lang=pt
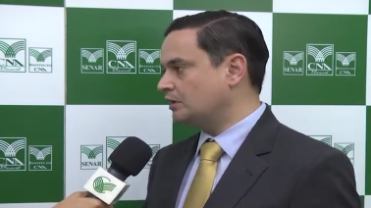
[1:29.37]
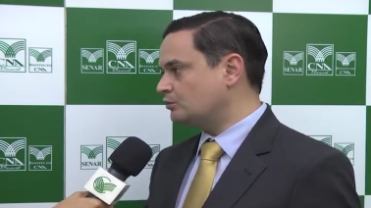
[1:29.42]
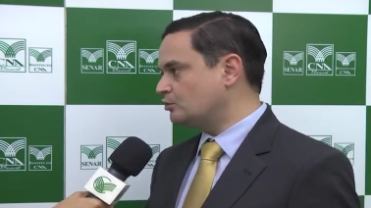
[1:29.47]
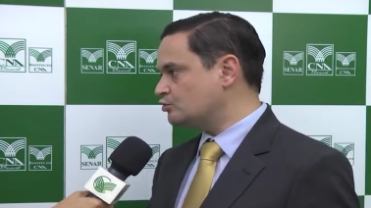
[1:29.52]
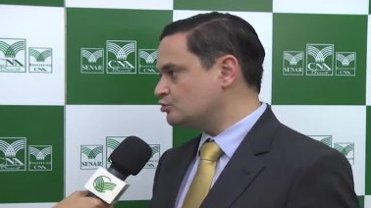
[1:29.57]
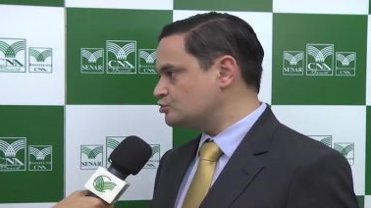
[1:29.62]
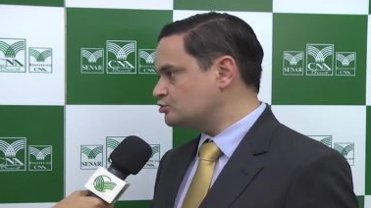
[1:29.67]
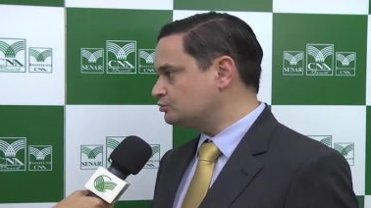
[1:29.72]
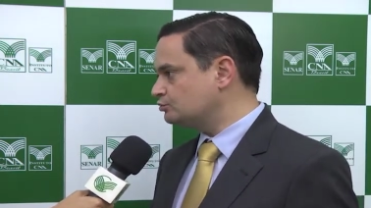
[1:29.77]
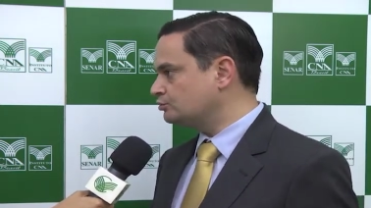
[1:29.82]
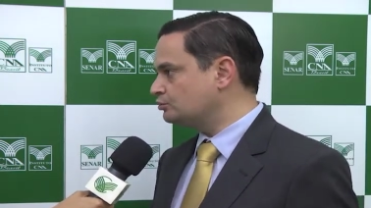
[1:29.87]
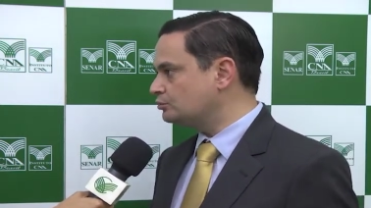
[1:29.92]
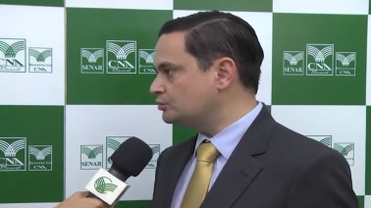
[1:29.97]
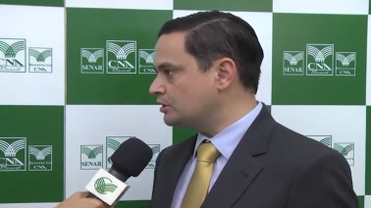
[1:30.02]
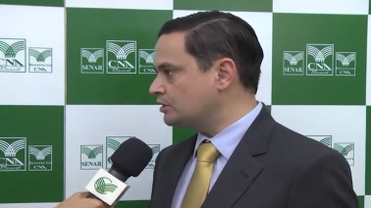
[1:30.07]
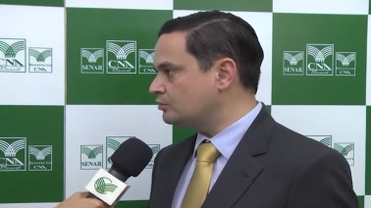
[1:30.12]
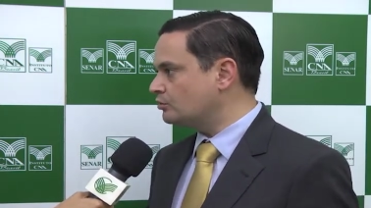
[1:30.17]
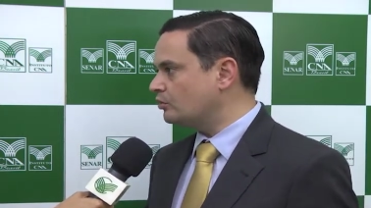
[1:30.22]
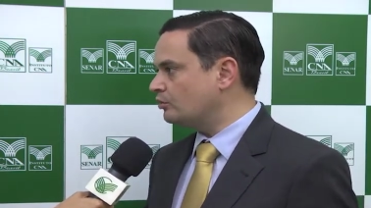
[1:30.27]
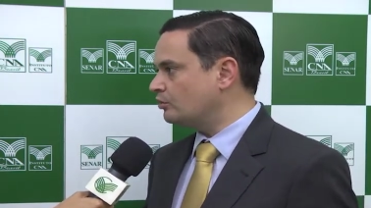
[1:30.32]
a
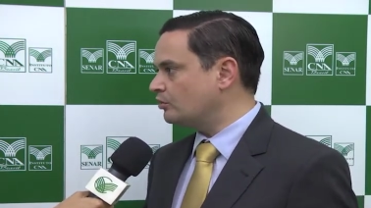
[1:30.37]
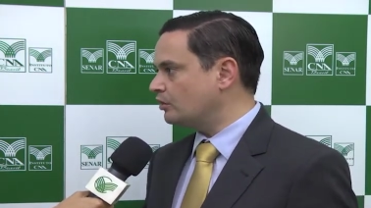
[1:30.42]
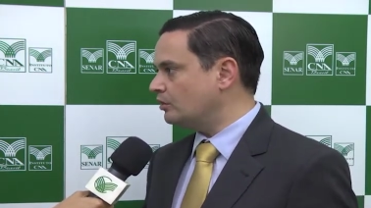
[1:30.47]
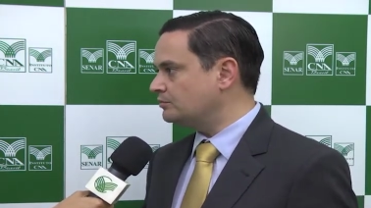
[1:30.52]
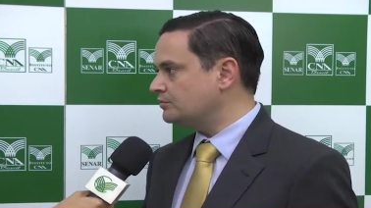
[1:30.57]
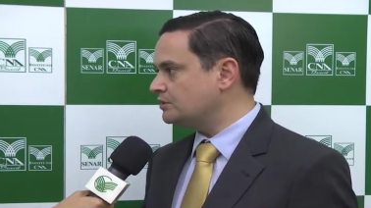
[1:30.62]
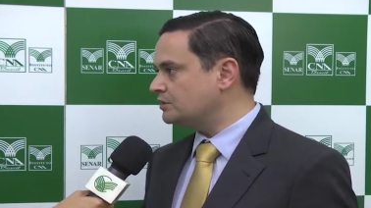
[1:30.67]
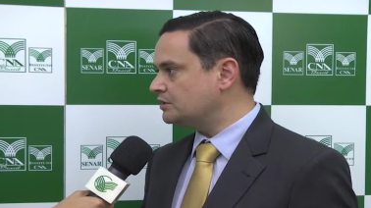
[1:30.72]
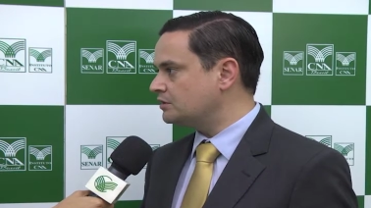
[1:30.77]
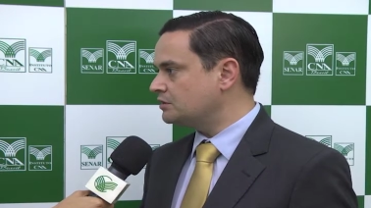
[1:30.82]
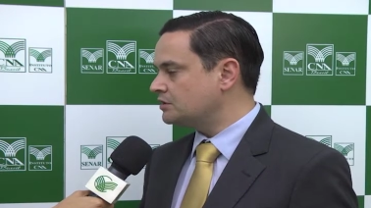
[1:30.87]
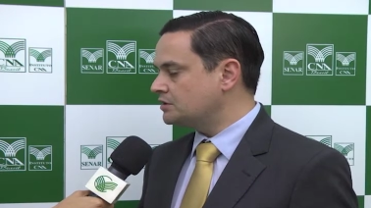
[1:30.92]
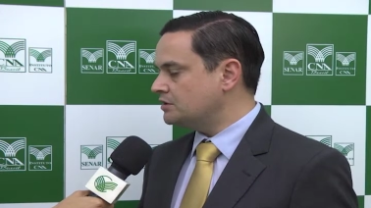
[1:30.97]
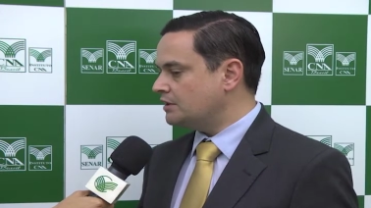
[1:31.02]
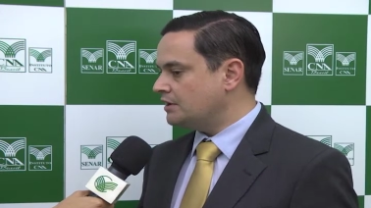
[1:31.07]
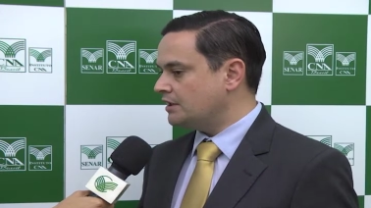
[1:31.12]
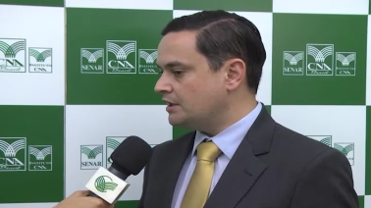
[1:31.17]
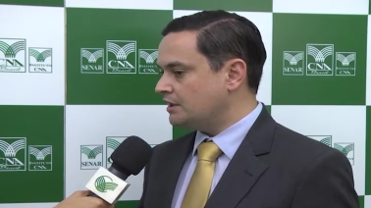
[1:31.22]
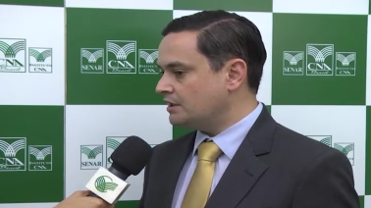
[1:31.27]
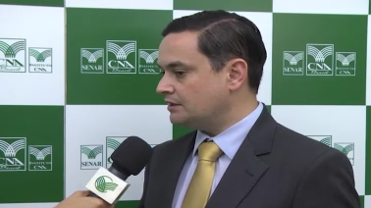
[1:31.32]
conjuntura econômica
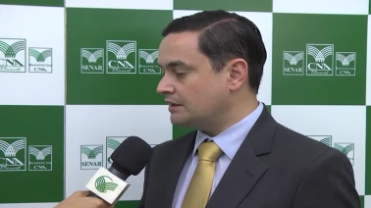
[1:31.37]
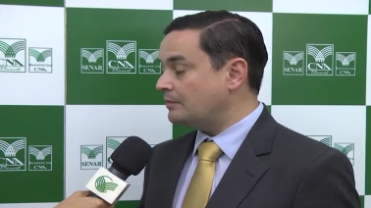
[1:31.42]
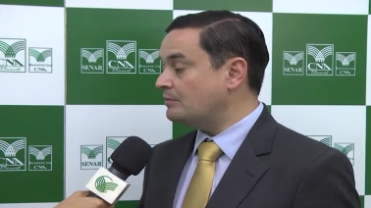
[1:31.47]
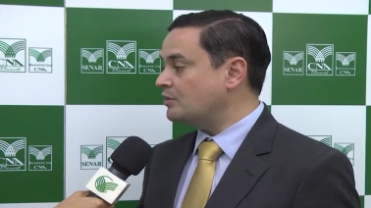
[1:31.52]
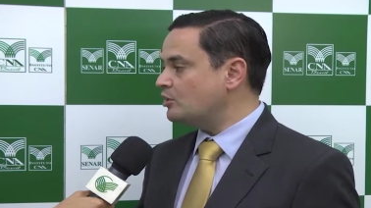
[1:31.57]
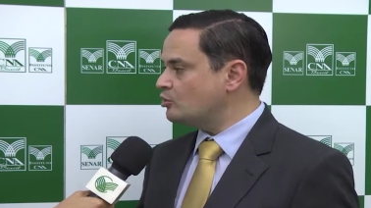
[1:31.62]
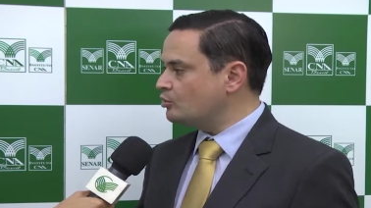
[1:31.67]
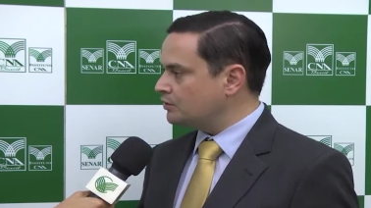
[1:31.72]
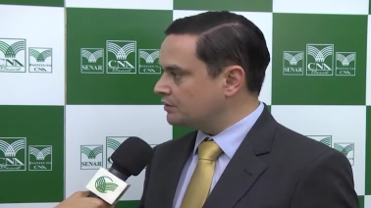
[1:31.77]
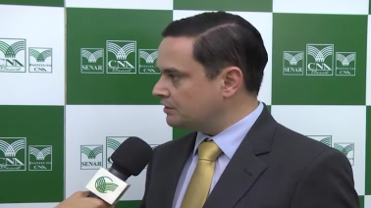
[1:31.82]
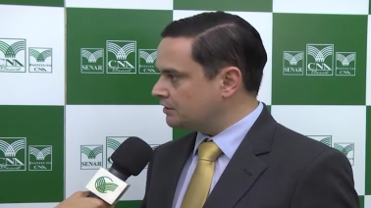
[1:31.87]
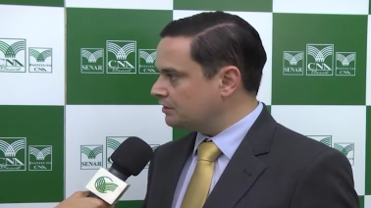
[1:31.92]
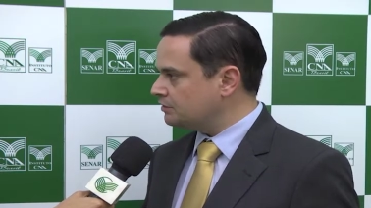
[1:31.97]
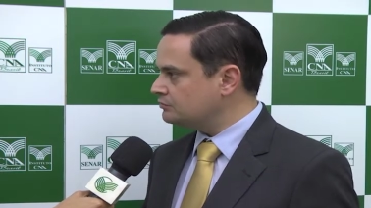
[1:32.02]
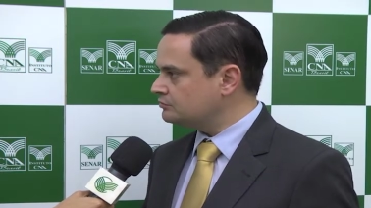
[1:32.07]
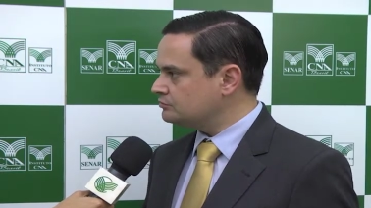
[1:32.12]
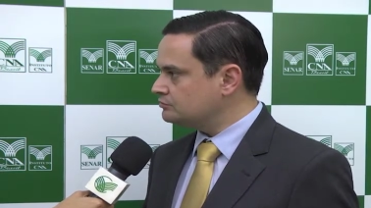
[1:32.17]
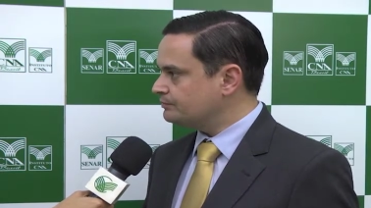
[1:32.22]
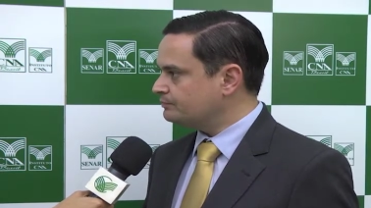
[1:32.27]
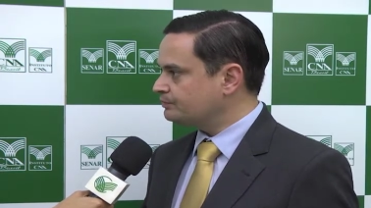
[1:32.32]
está é,
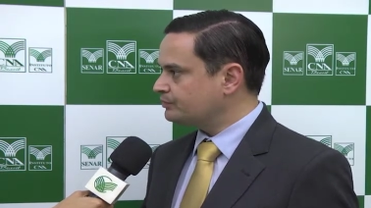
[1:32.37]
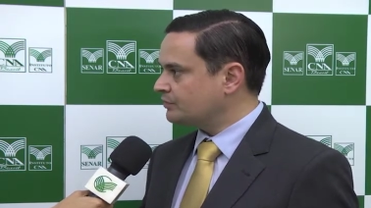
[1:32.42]
melhorando